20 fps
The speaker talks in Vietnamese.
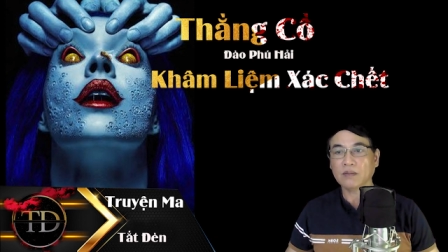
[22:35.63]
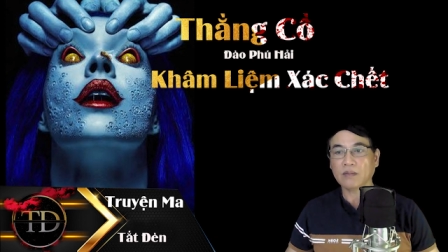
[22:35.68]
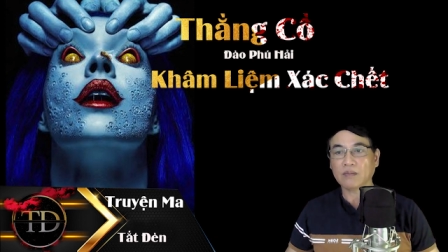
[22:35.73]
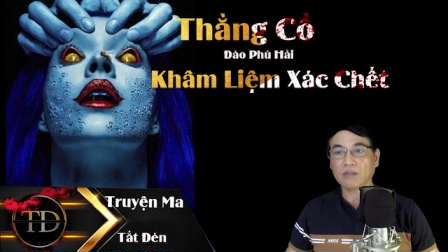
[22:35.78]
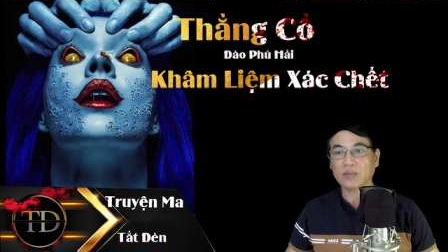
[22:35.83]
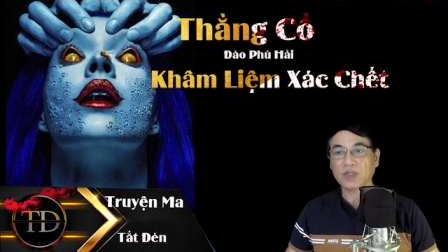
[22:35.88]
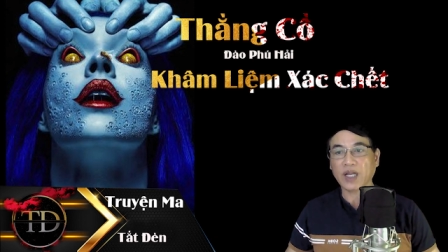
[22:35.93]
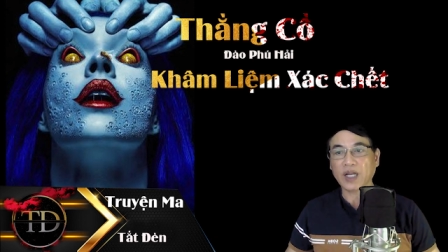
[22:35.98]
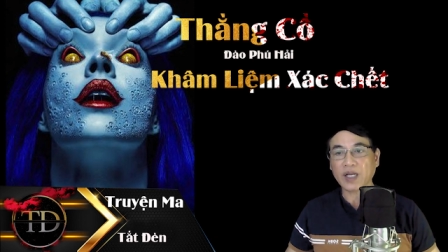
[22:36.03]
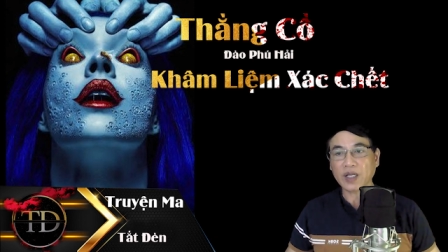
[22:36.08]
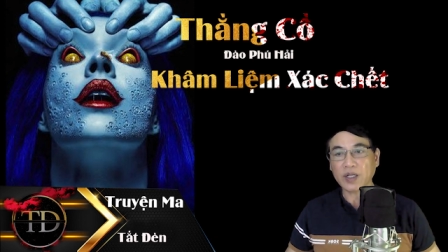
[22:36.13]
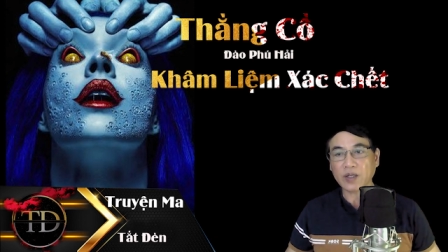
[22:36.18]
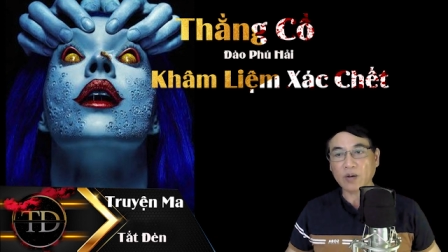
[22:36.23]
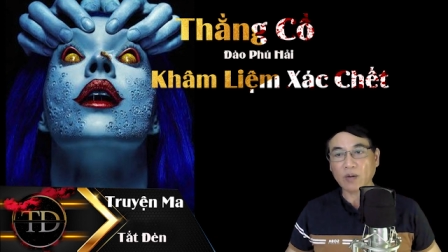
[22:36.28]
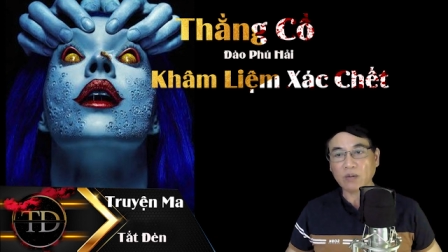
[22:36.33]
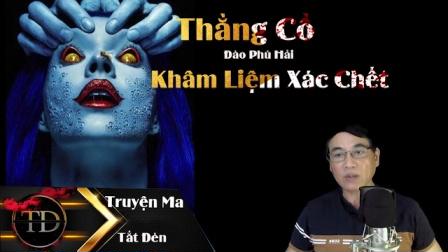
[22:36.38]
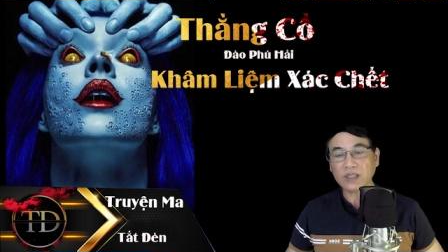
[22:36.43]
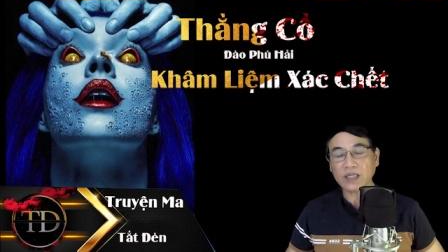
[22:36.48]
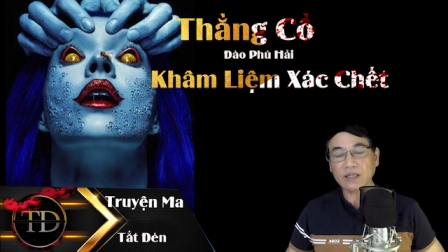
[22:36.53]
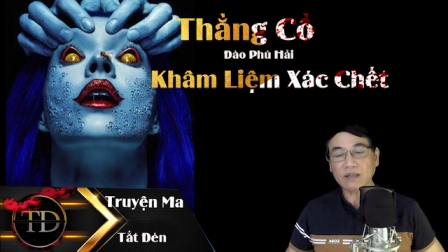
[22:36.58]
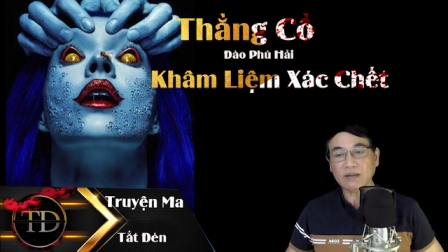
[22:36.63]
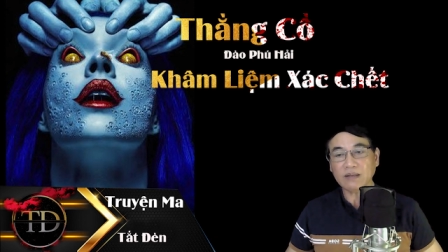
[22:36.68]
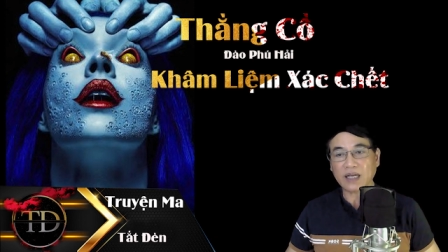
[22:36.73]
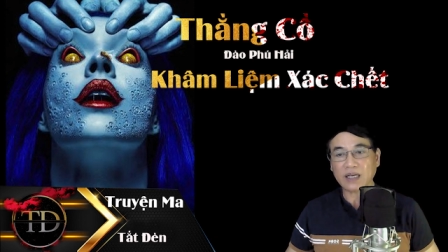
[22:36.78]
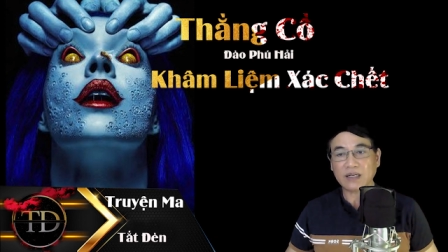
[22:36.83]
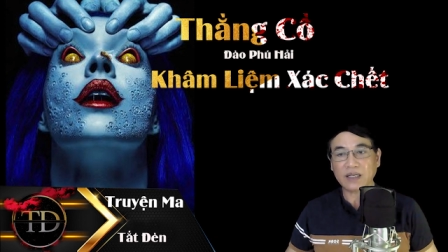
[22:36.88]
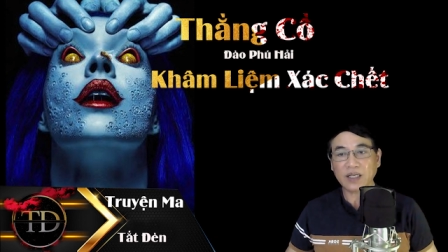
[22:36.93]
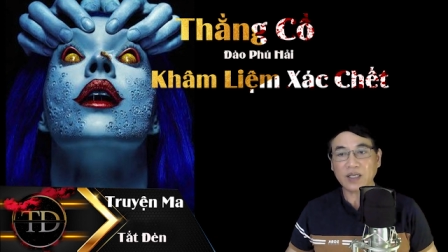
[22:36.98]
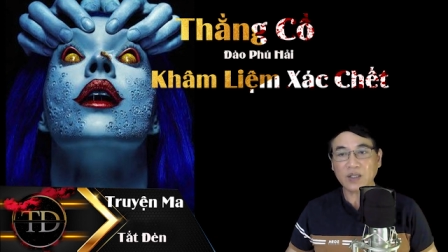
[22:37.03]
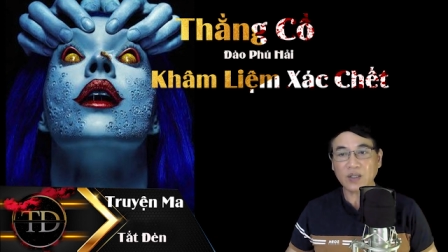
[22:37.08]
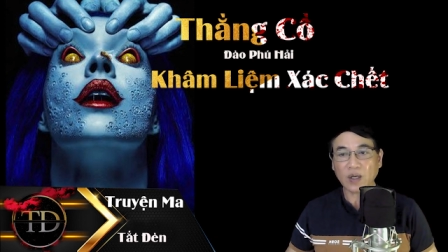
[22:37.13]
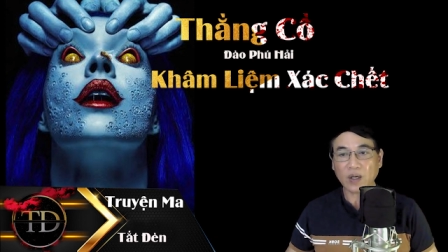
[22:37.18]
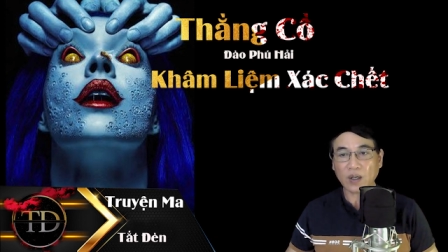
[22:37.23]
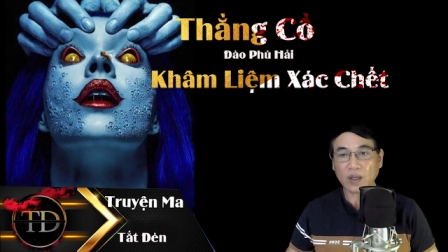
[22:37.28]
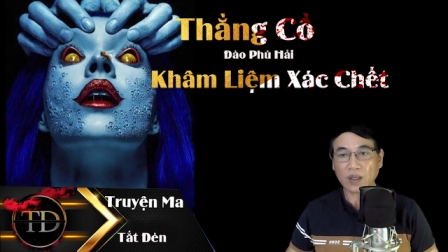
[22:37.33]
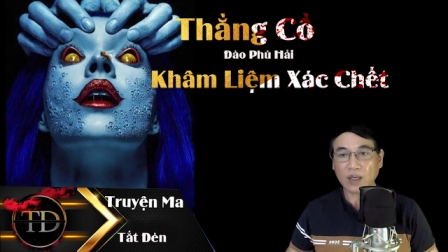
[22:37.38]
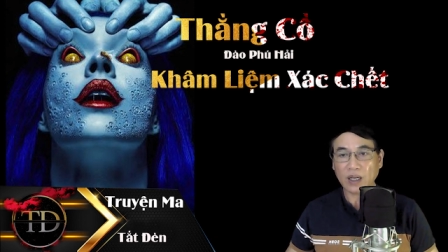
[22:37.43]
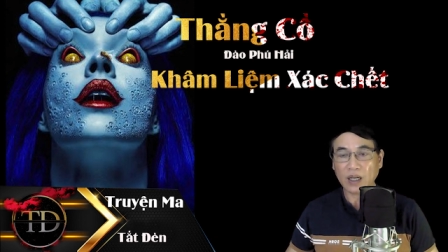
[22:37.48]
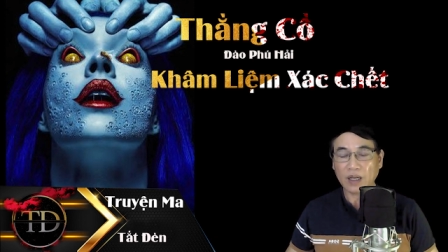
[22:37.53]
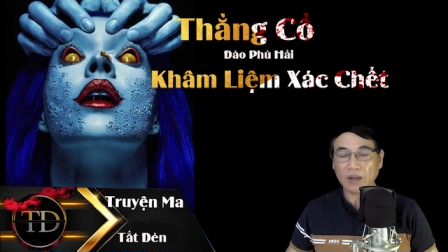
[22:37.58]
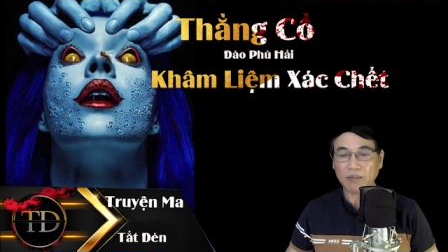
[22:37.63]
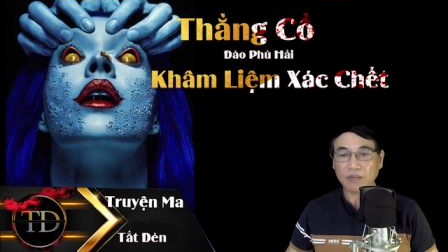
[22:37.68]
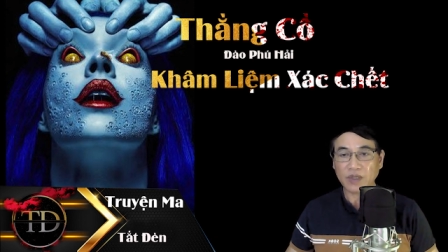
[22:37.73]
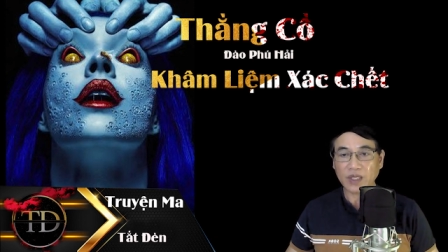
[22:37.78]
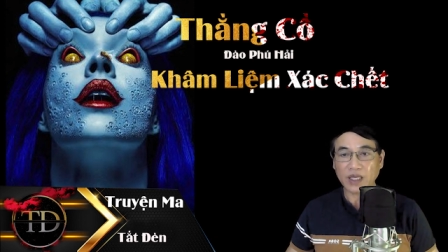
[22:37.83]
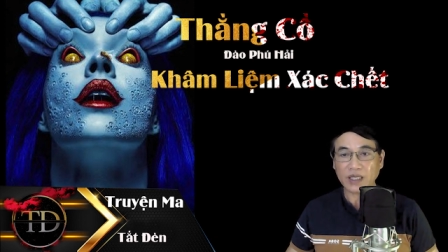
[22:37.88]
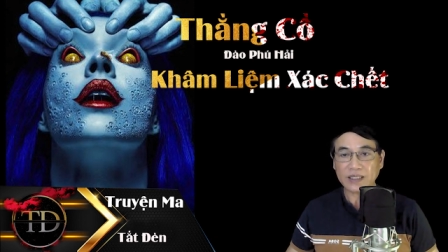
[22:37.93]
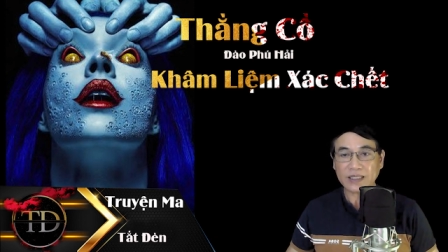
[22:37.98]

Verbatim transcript: Đây cũng chính là lý do vì